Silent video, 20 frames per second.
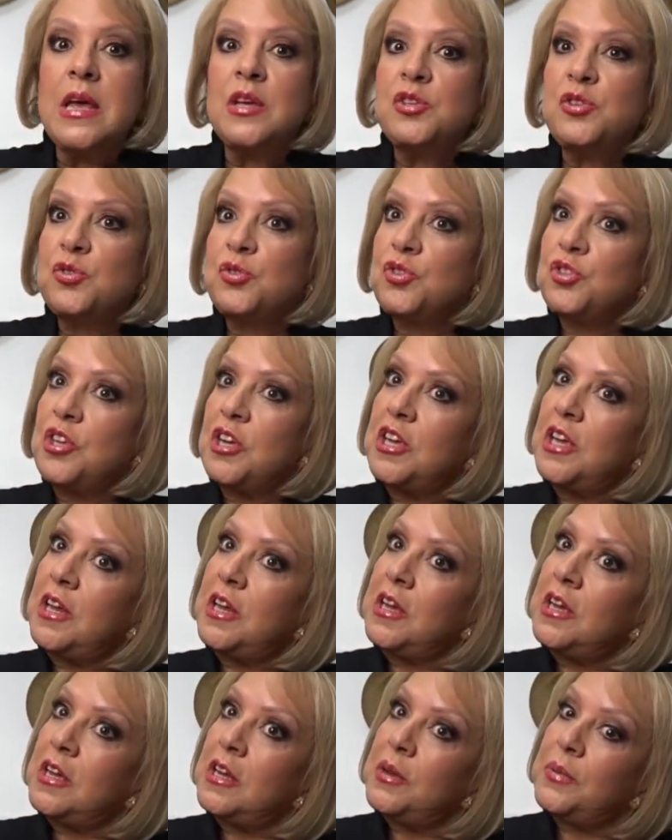Si usted
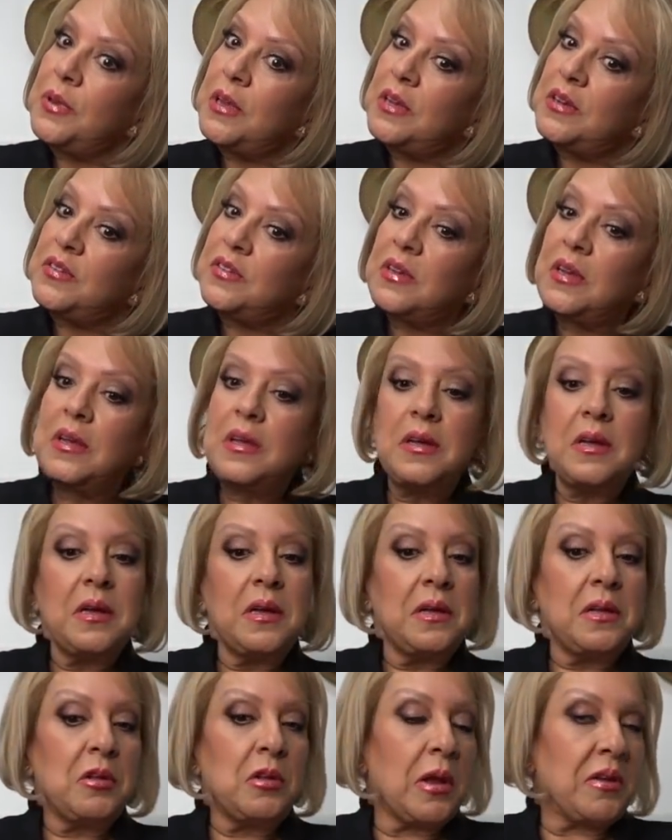quiere inscribirse,
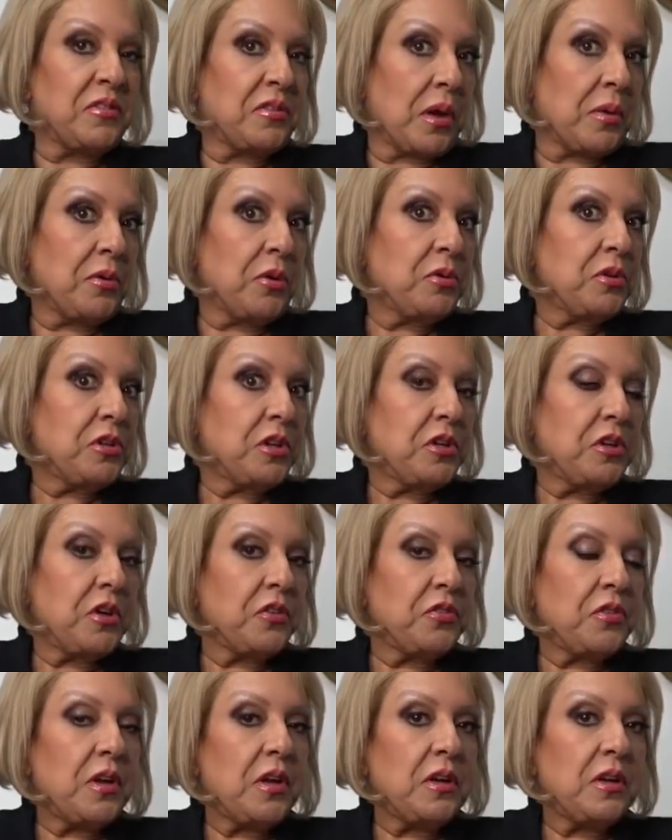ya sabe lo que tiene
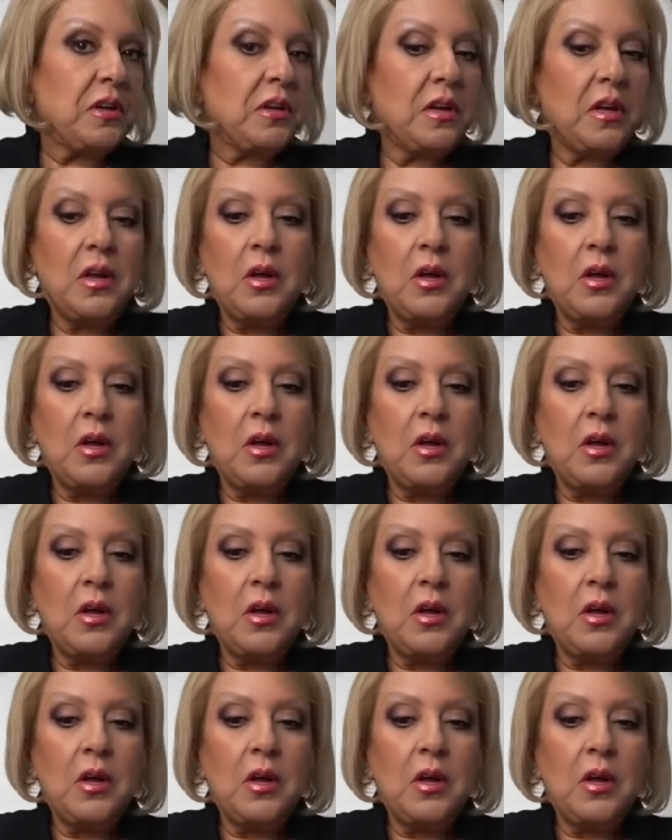que hacer